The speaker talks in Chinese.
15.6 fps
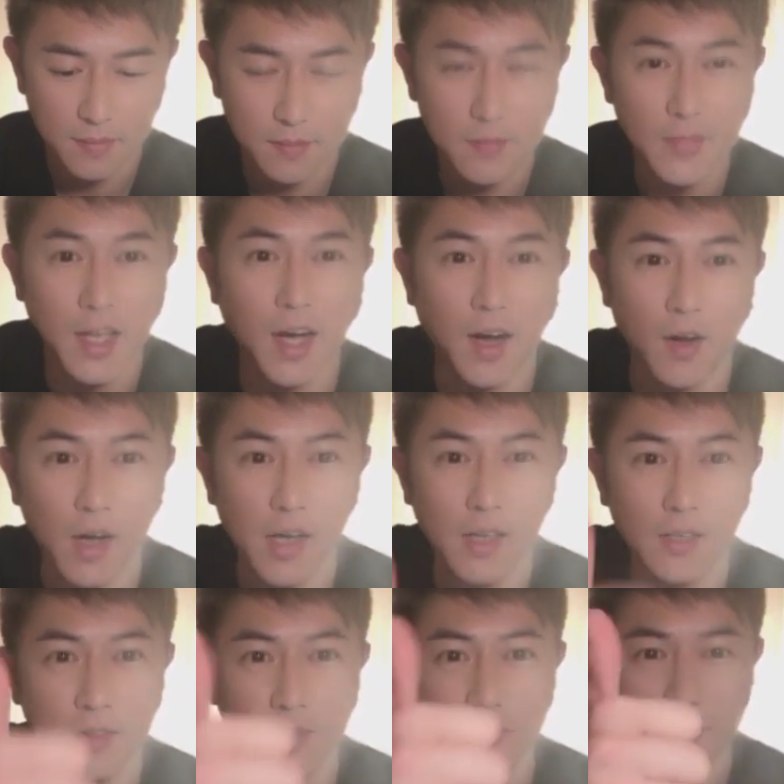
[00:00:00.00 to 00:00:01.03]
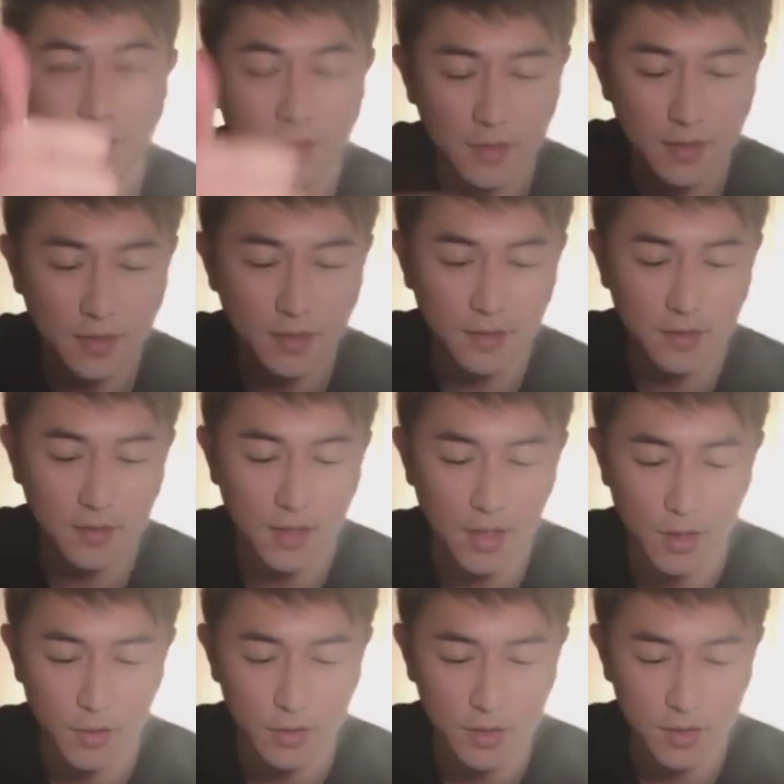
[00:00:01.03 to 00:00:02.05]
好啊。
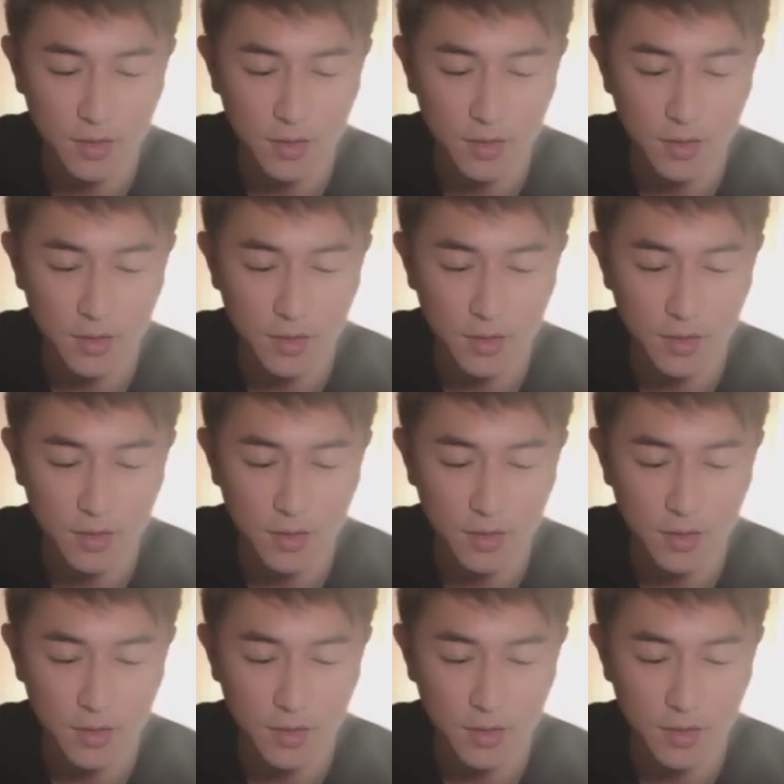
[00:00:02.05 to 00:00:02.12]
好的。